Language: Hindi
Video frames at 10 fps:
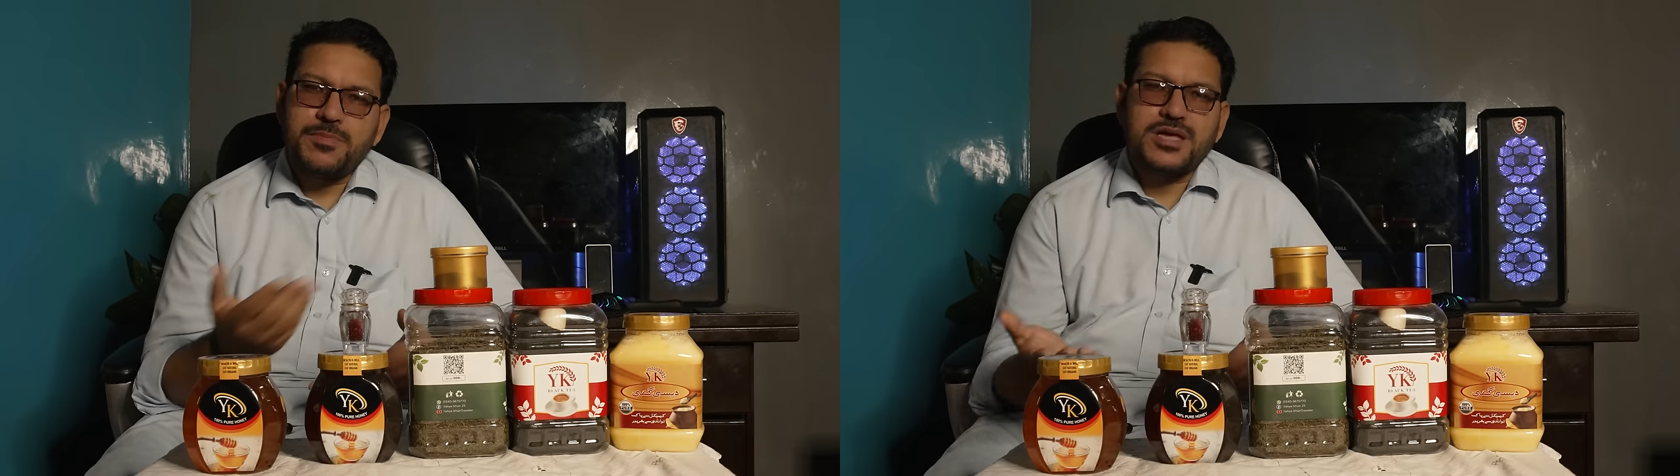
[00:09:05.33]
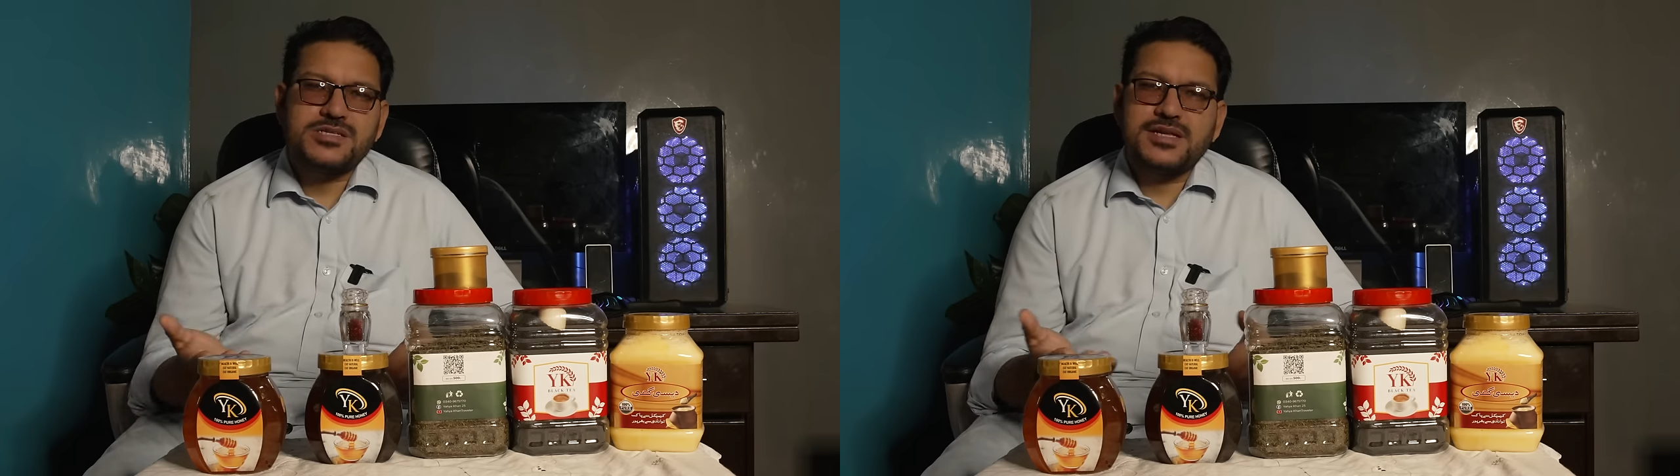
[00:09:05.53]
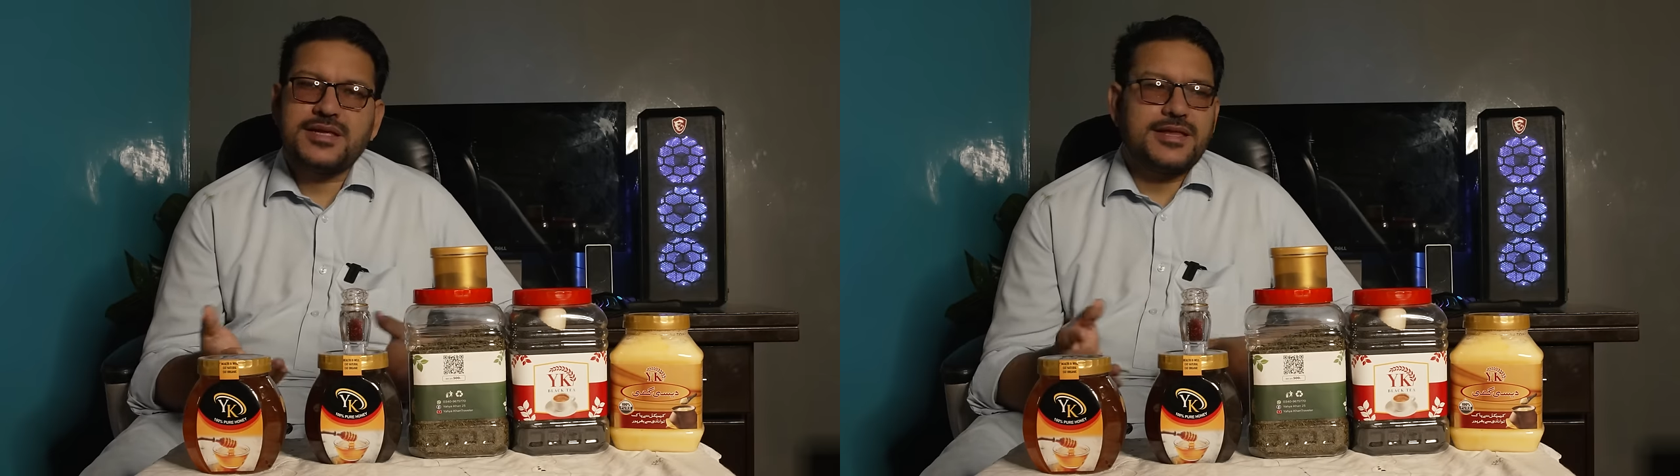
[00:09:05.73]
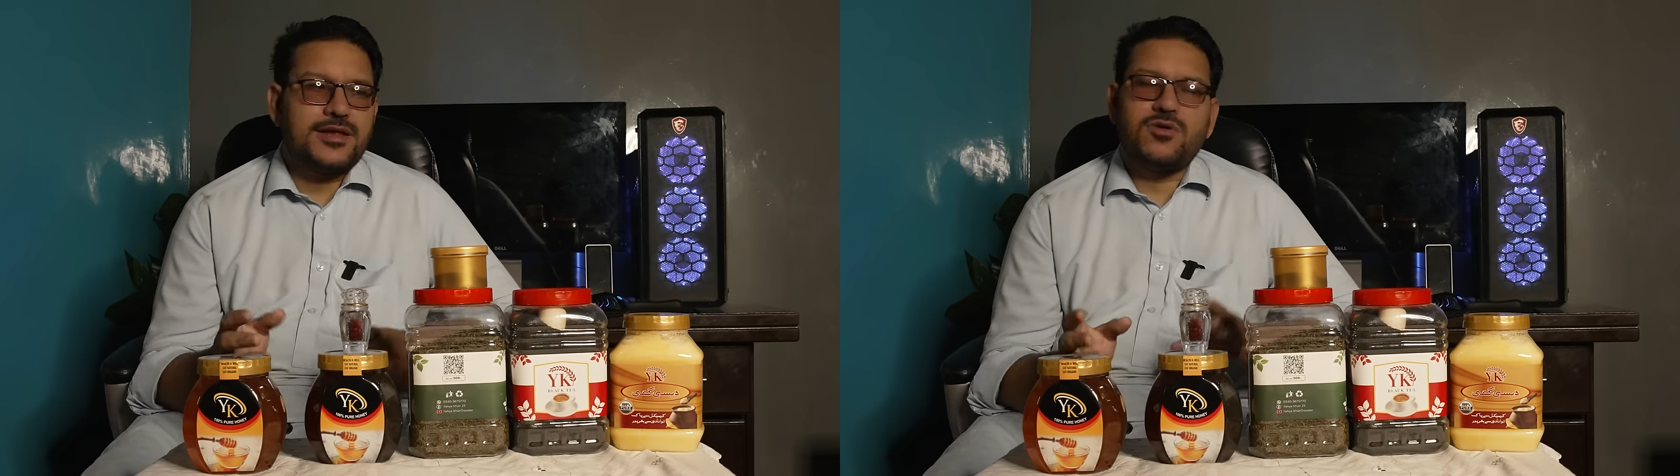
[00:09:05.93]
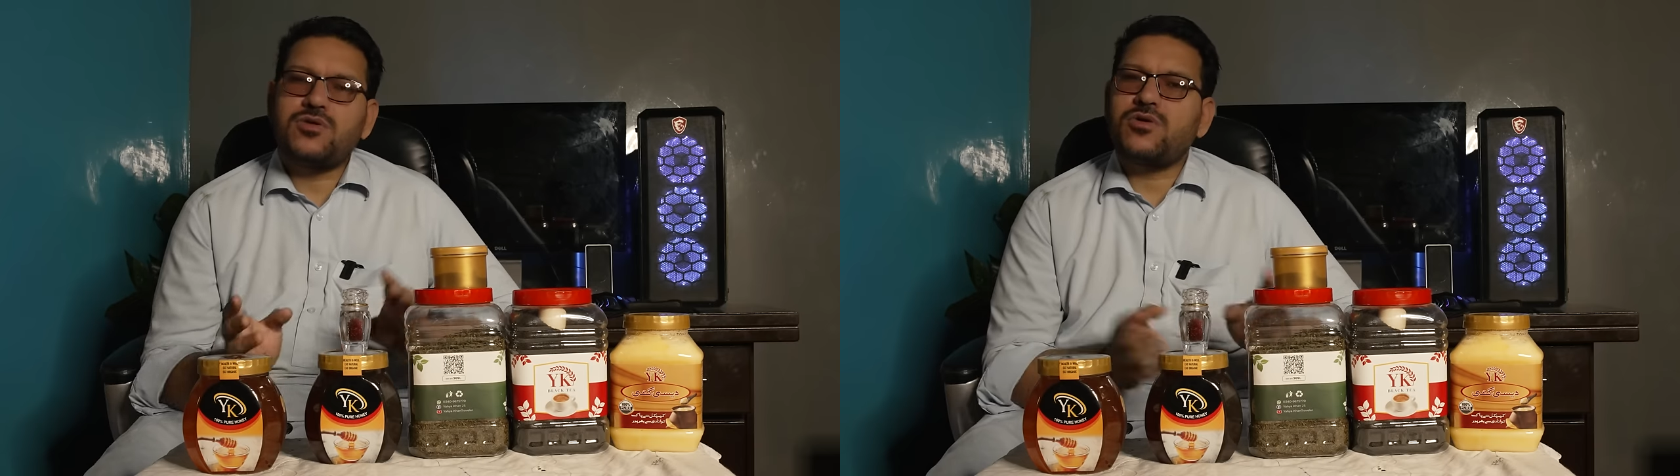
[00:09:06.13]
बेचने के लिए
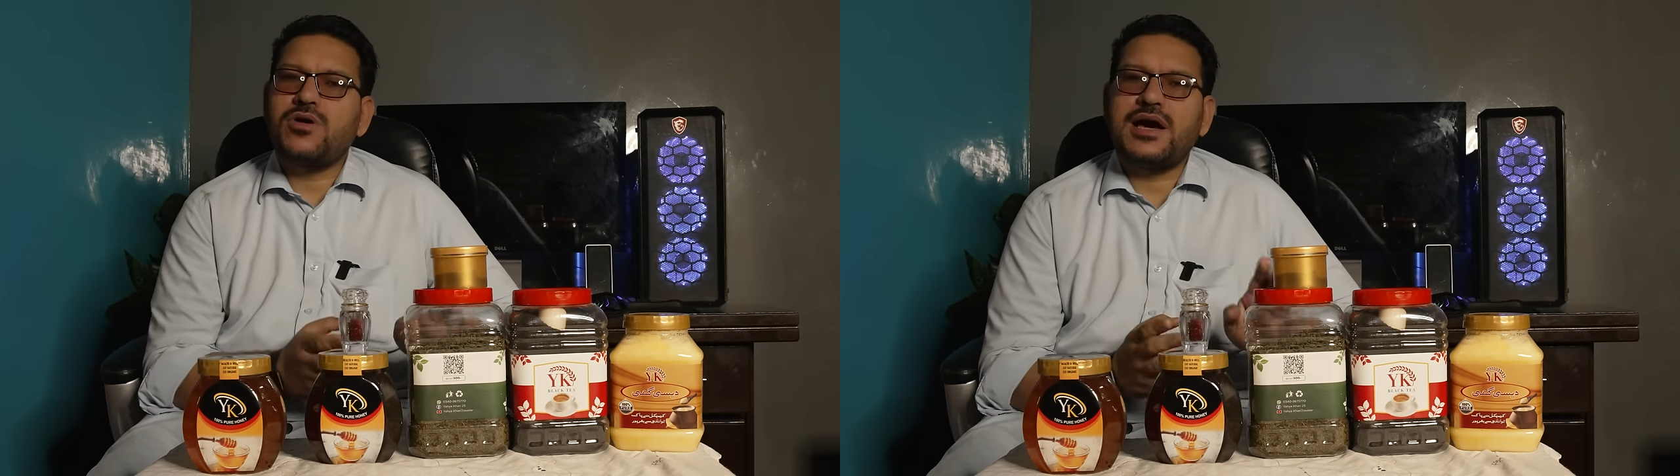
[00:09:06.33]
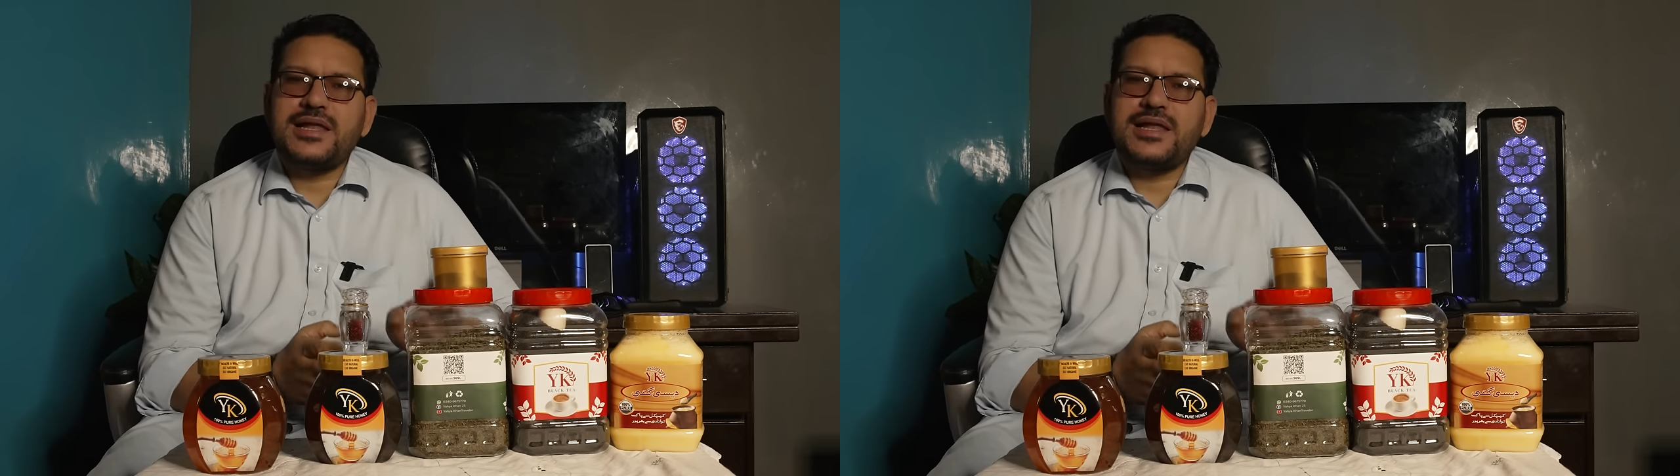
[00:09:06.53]
लोगों को